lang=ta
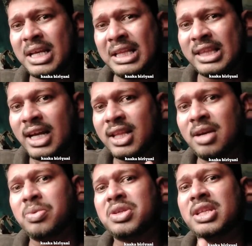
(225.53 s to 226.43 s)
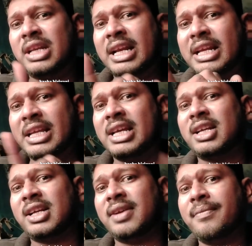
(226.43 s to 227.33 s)
மாதிரி தருதலை பிடிச்சது
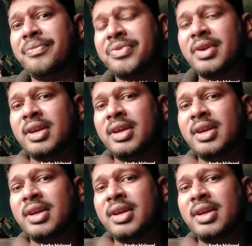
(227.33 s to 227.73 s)
நிறைய இருக்குது